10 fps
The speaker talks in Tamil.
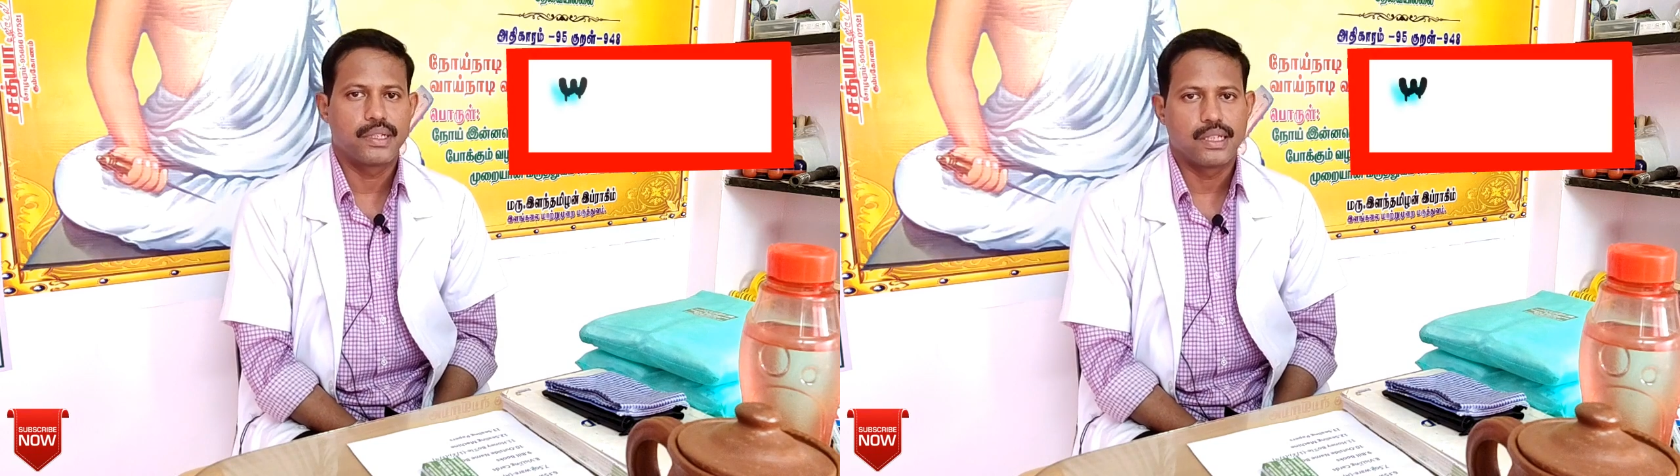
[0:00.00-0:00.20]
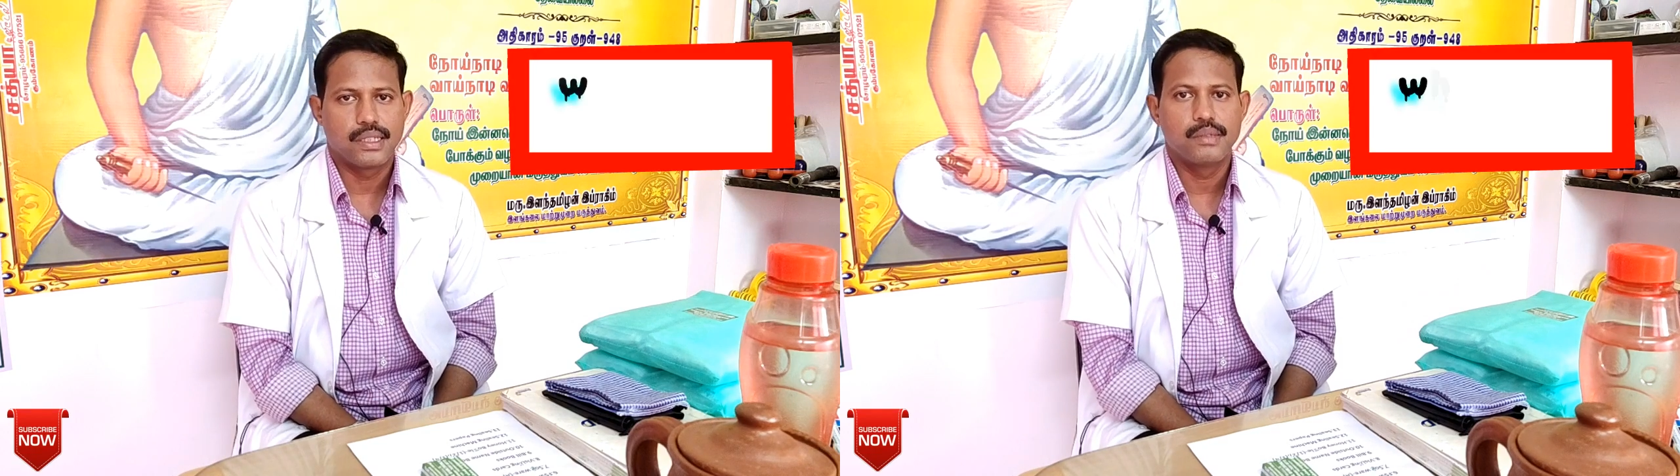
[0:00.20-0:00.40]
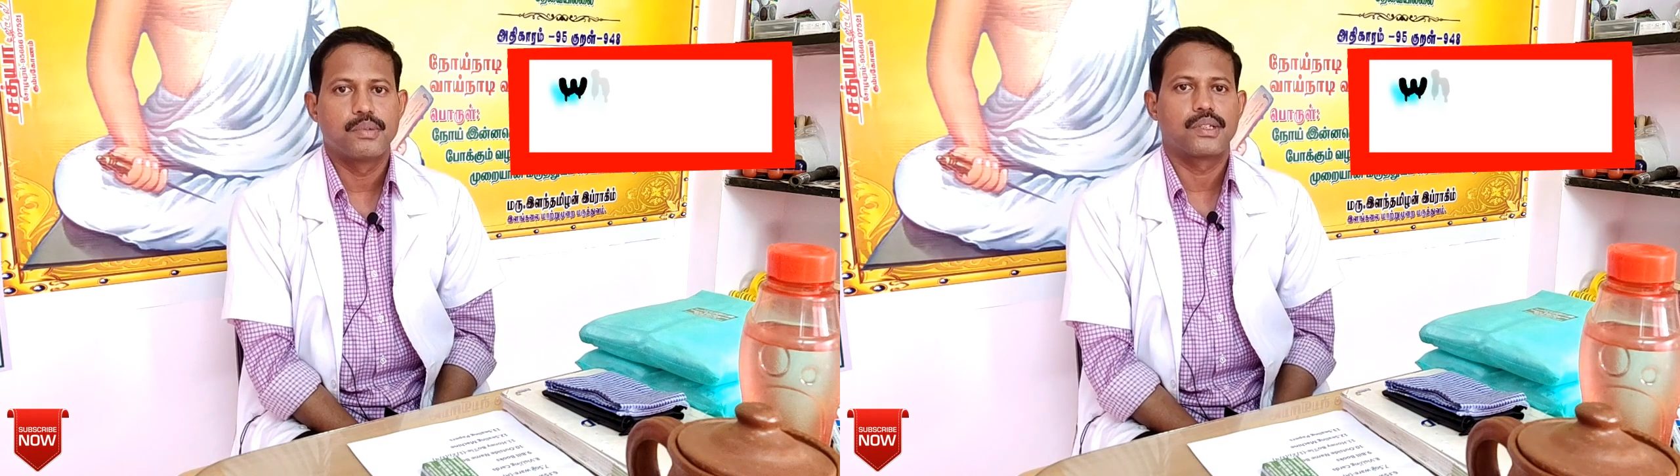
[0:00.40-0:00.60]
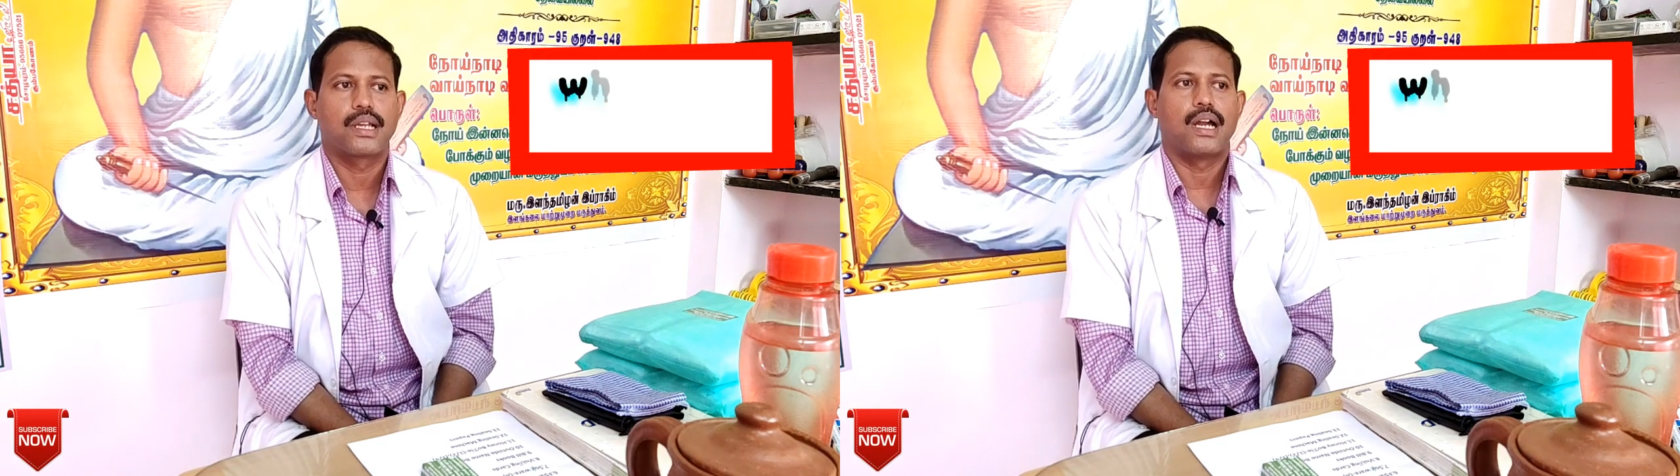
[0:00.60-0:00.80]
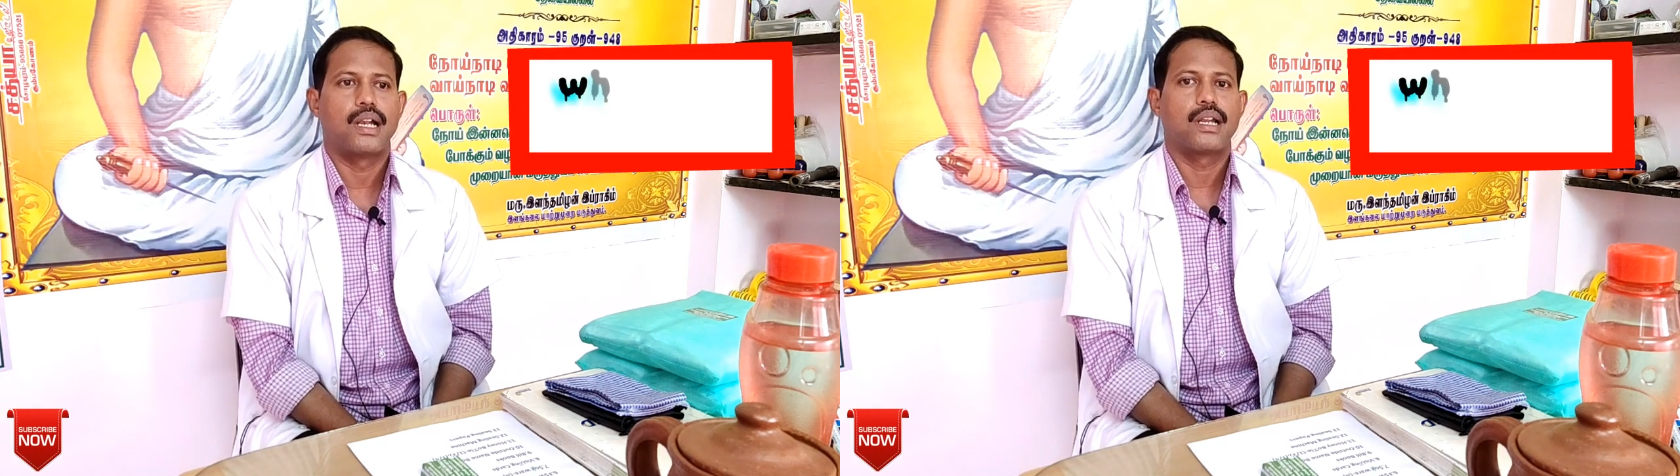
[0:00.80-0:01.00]
பெண்களுக்குன்னு
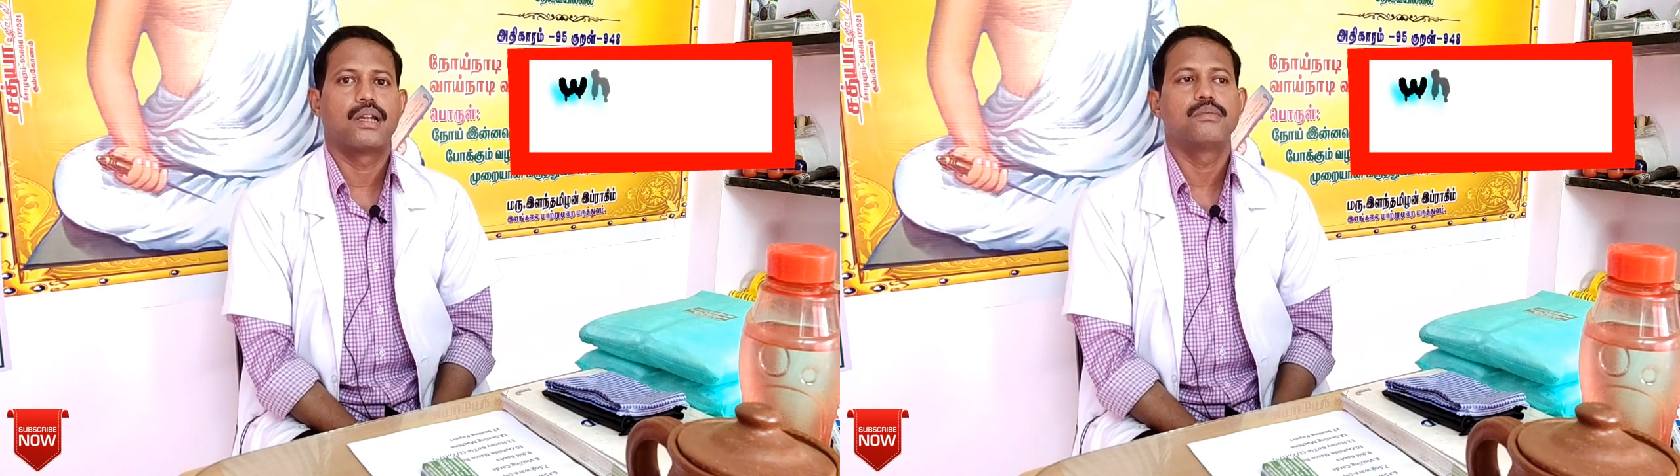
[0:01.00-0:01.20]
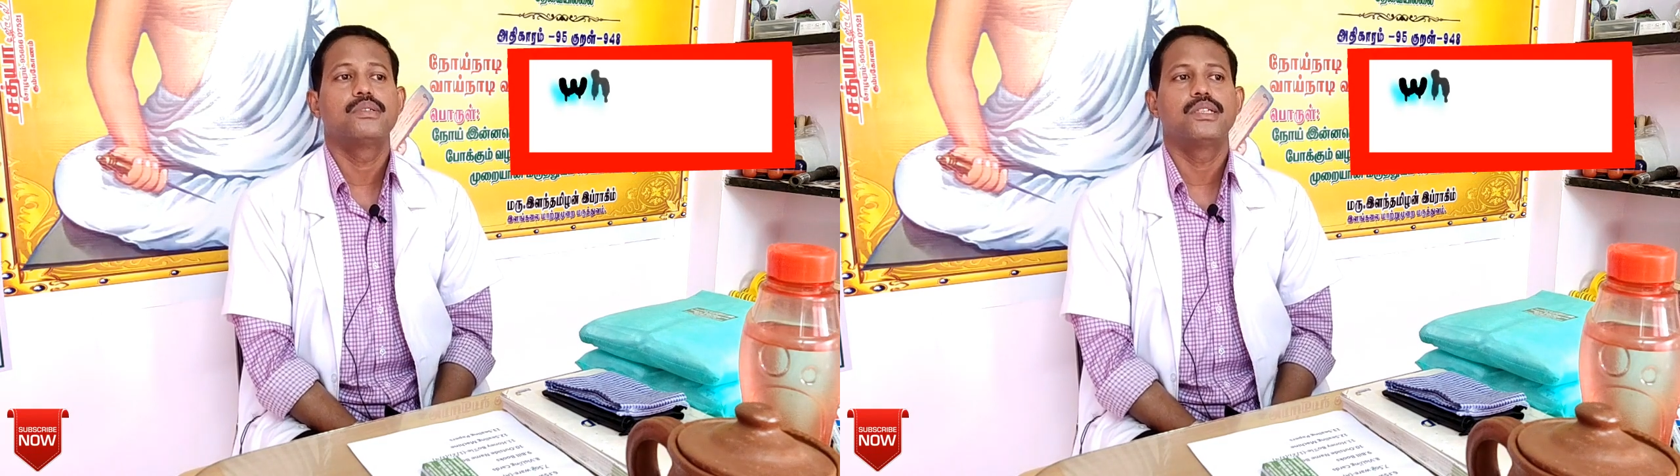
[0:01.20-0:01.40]
போட்டிருக்கேன் ஆனாலும்